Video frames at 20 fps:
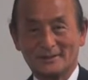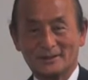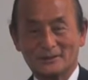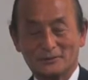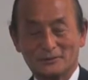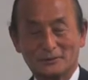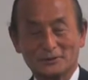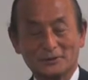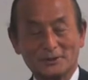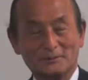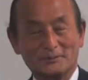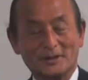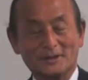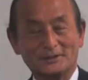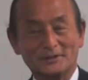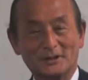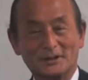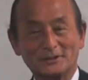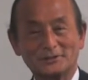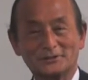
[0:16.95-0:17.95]
この度
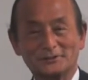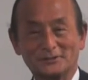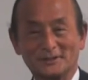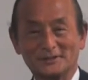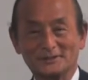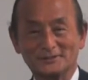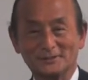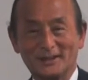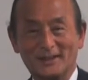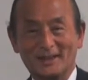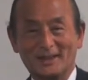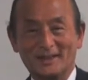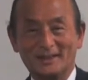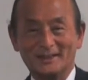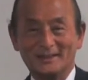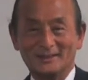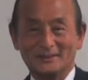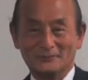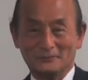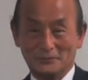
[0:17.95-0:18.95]
新しくですね
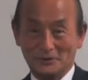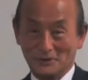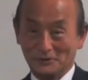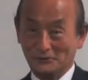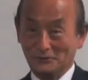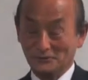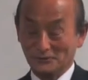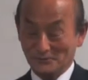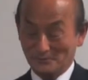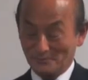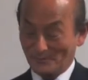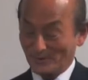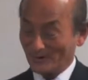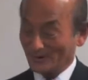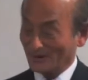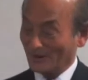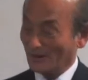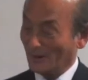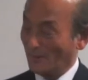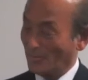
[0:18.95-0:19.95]
フォレスト出版
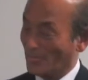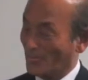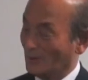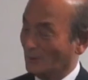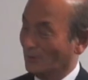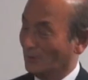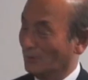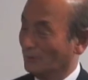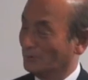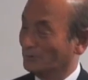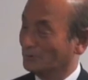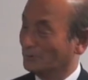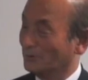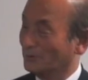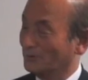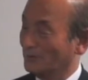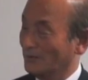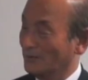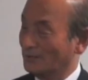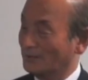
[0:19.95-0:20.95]
から本
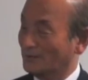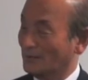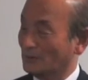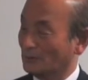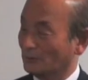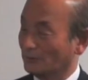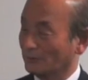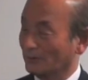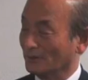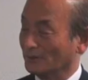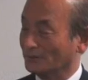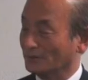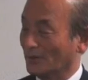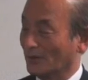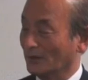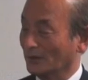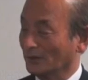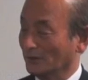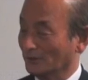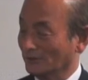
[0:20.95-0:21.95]
当に言いたいことが伝
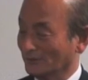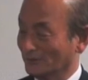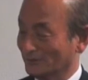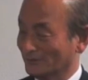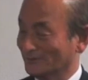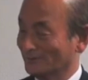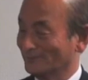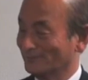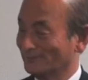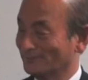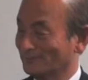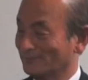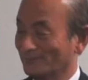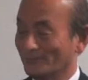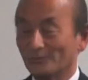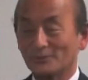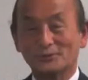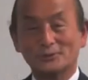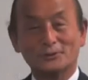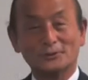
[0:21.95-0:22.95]
わる技術
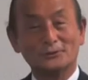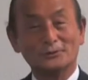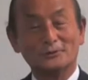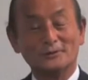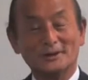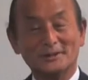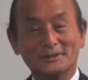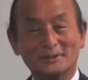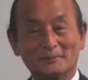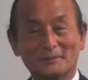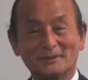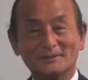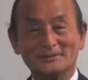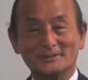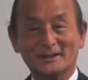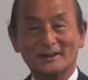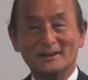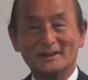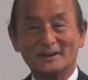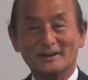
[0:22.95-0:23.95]
という本が出まし
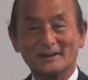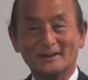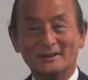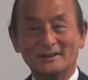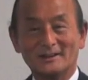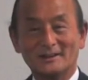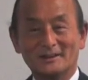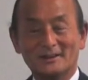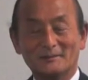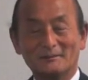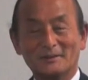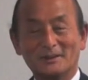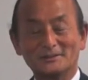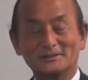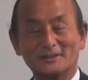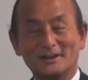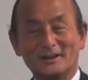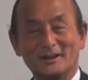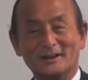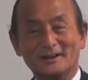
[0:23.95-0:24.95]
た皆
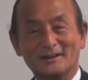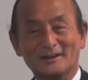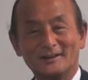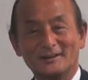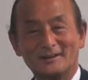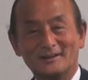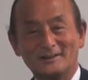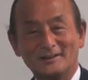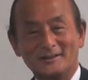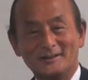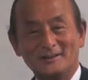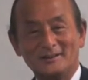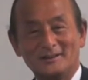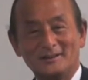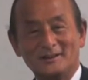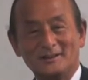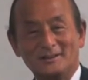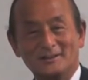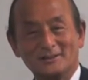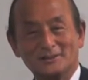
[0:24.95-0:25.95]
さん
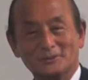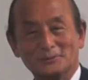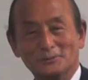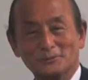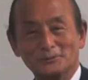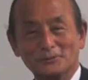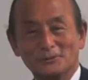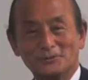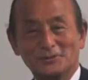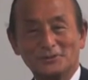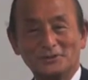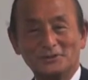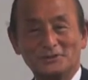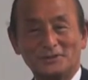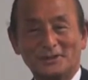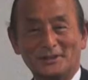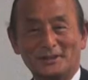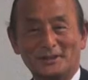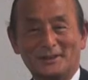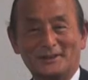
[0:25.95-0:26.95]
自分の人
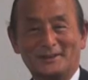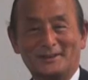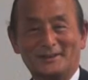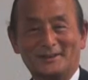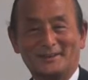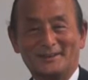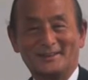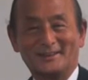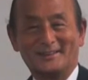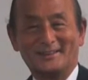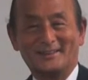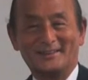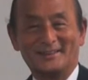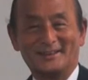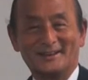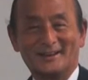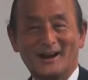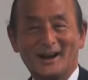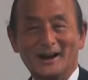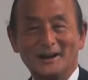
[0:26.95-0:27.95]
生
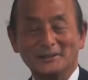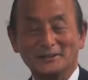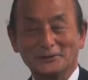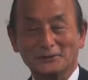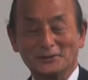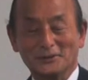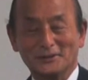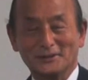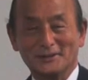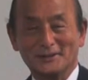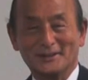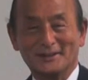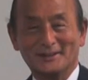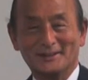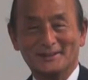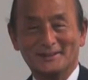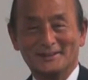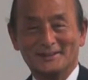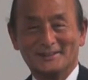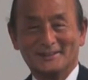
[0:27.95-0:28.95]
考えた時に
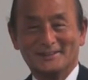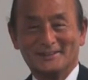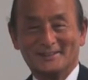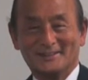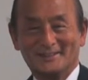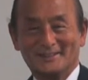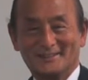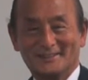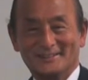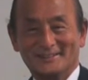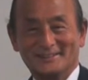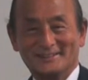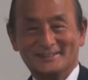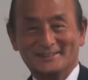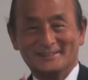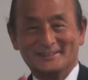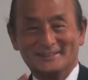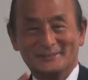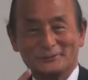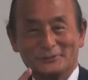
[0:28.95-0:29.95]

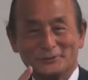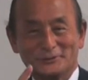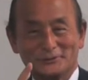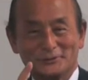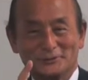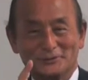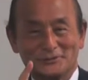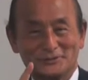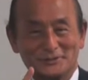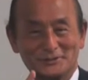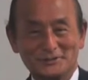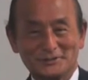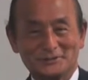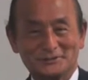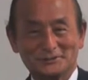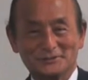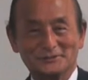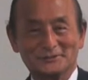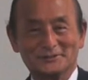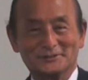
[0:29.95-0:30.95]
一つの事
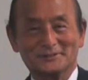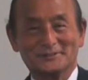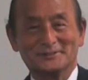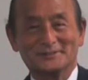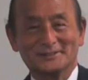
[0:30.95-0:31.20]
実